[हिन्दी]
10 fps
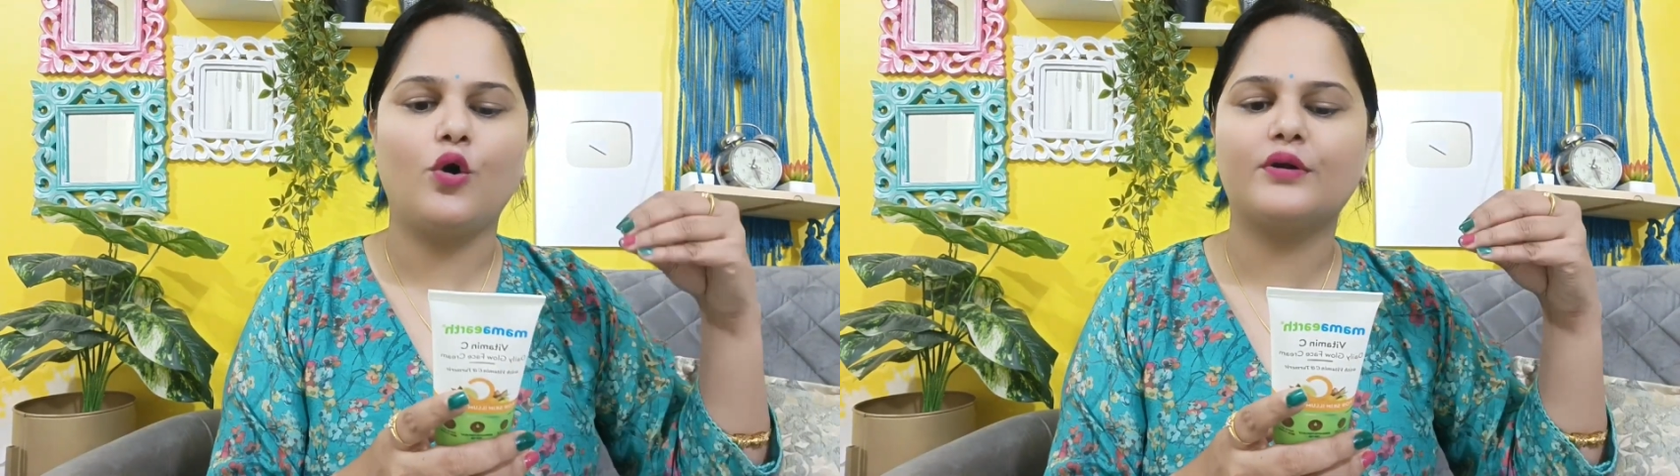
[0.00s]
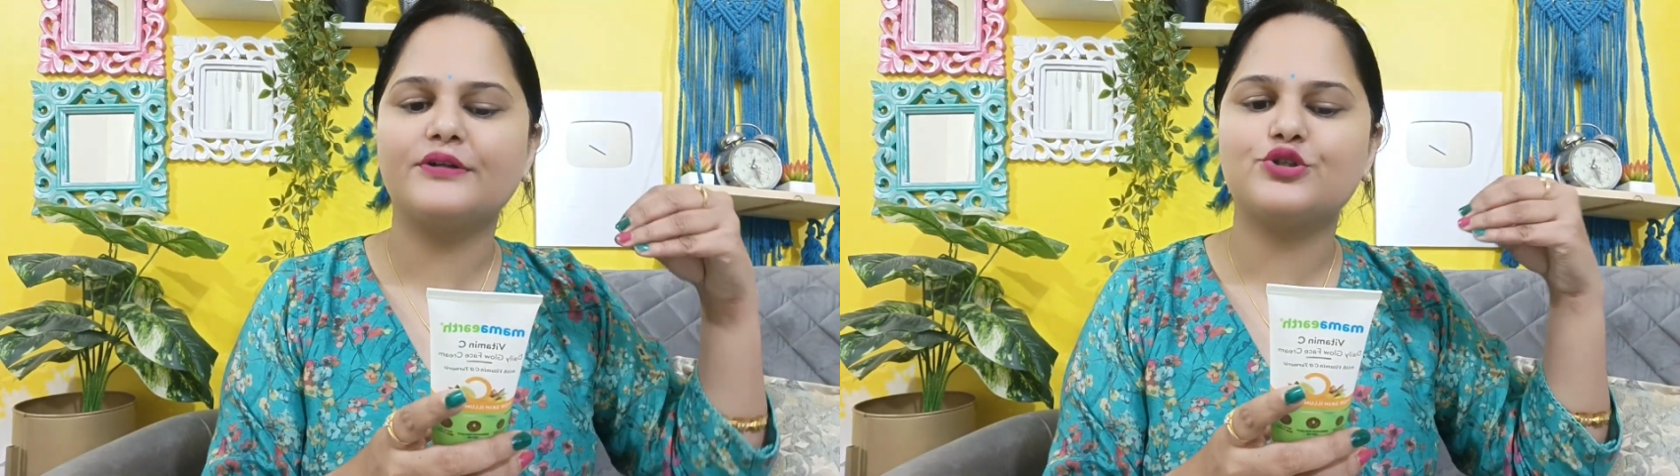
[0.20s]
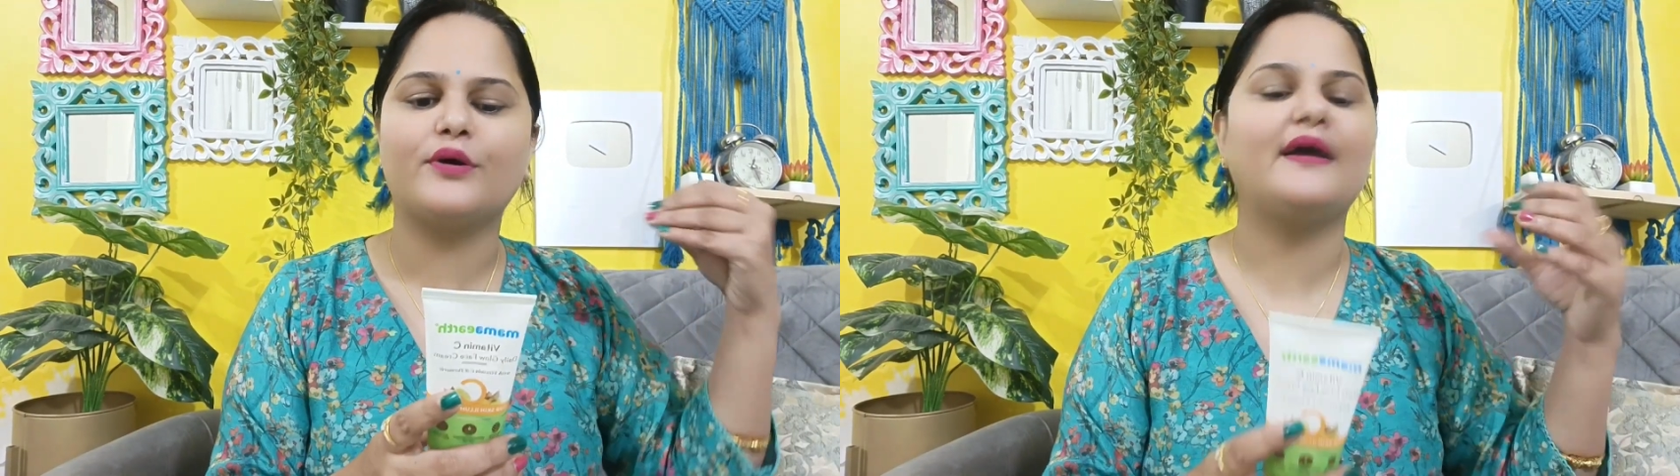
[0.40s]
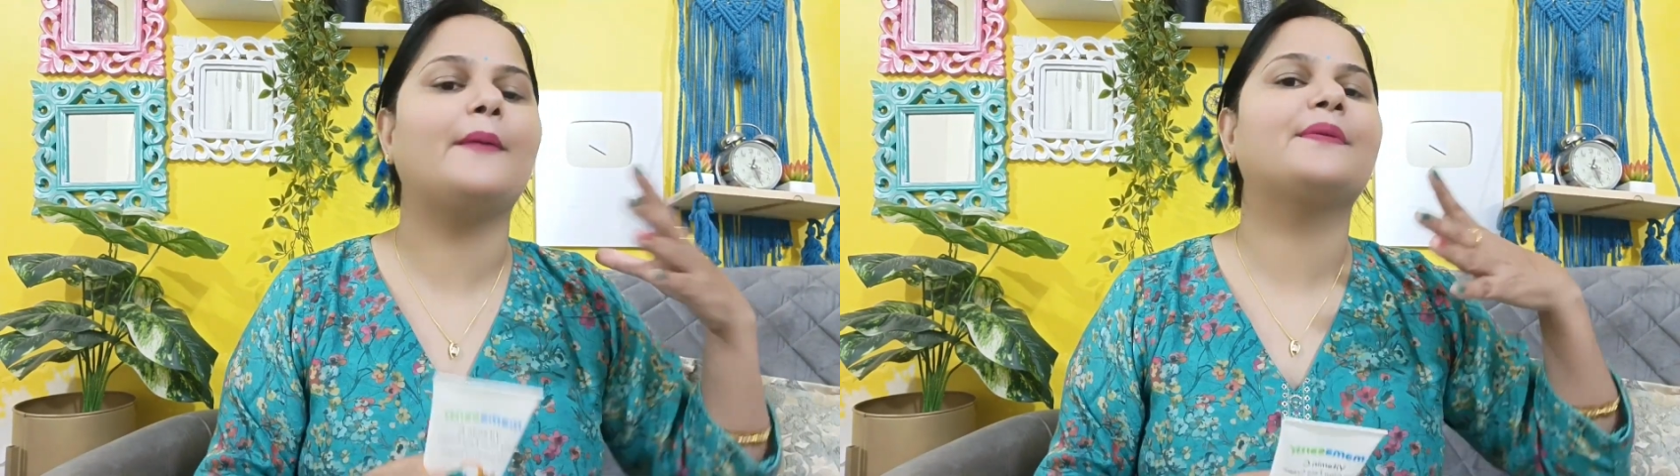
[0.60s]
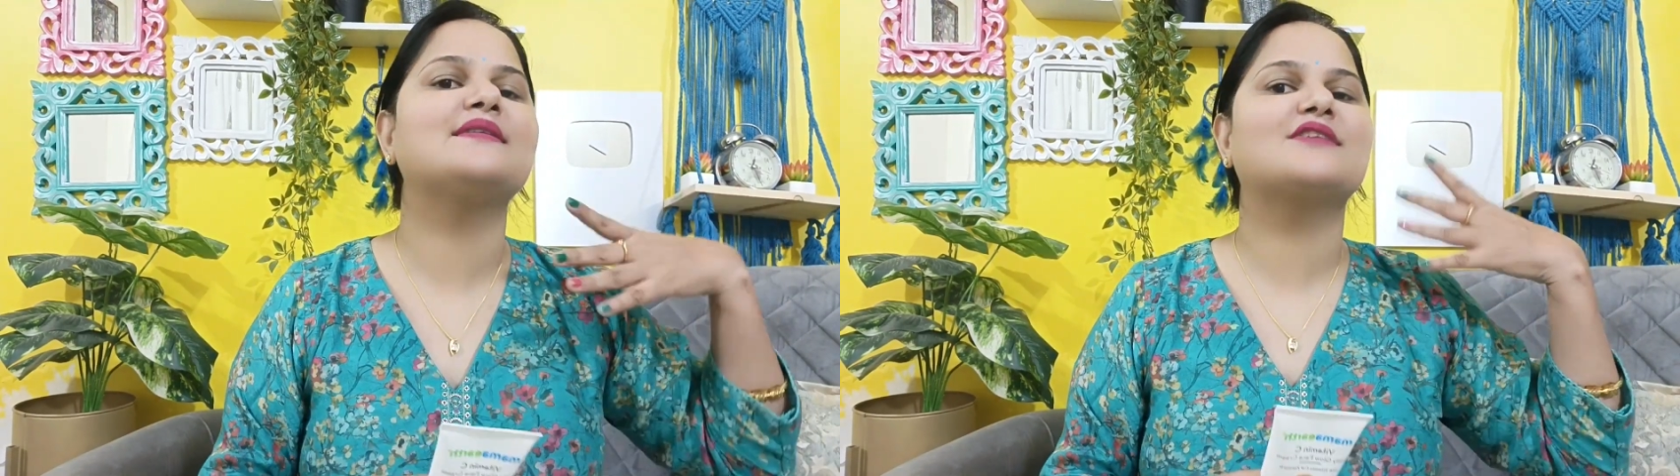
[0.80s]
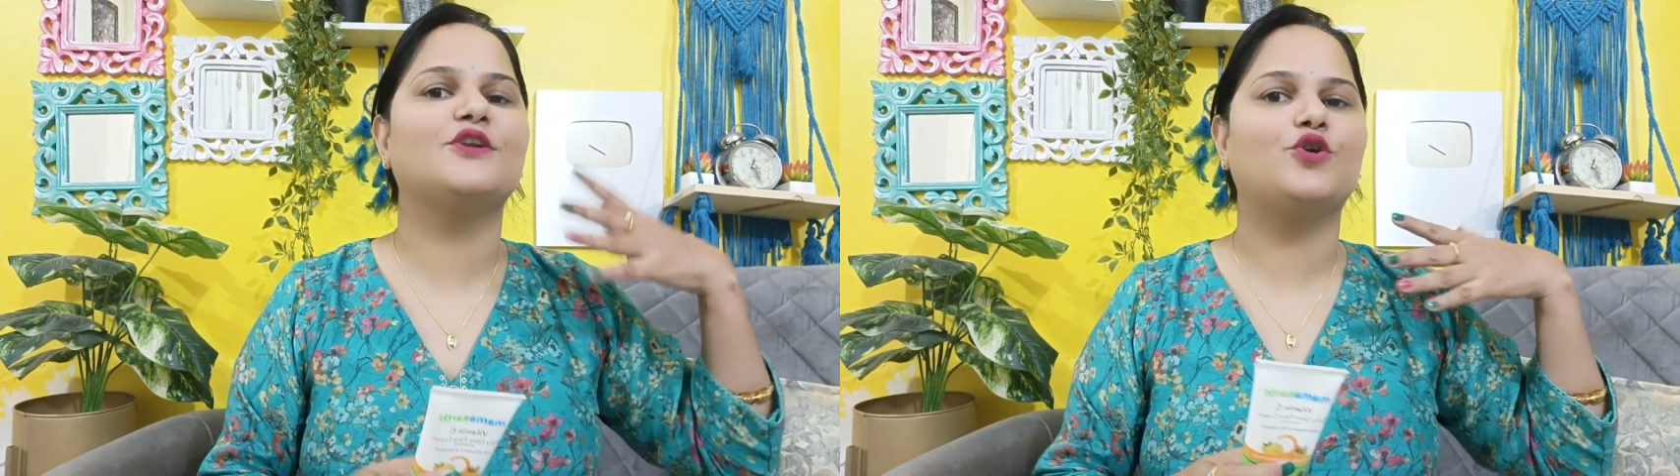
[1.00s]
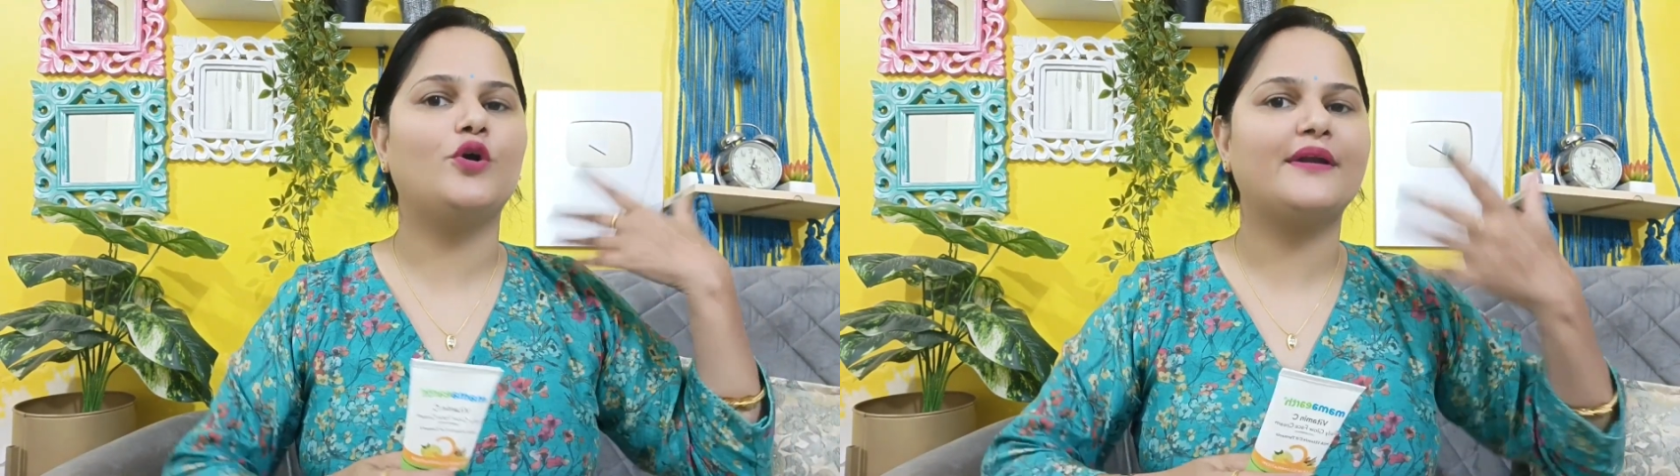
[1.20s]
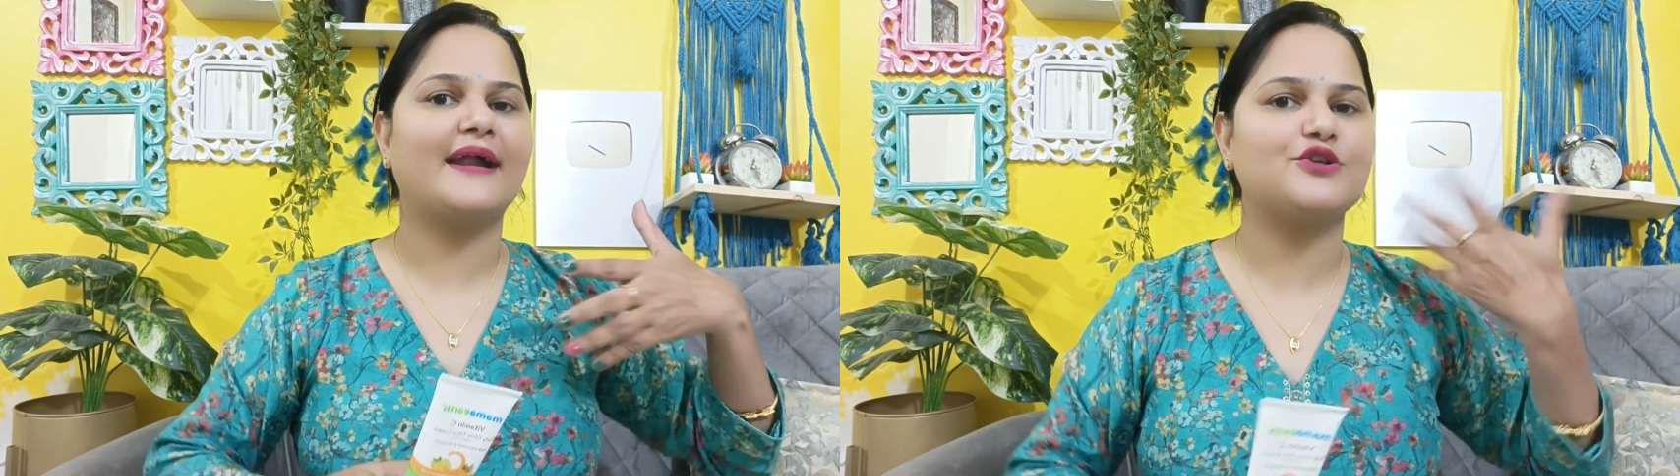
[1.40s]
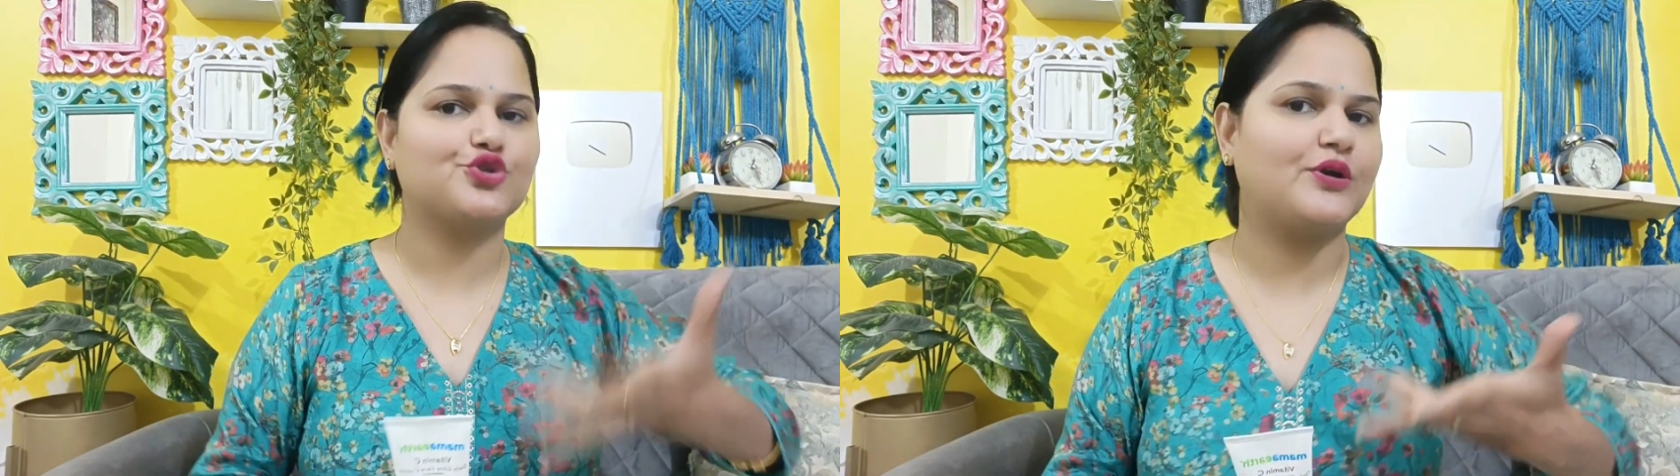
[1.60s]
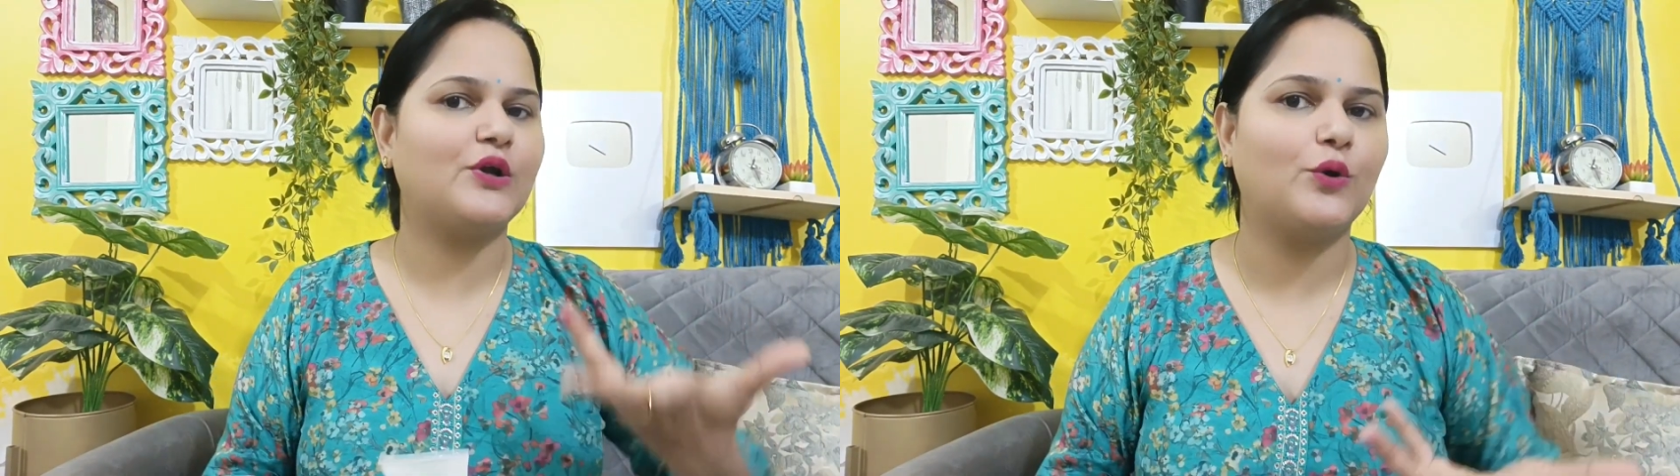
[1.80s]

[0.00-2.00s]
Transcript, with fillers: और जो है आपकी स्किन को नेचुरल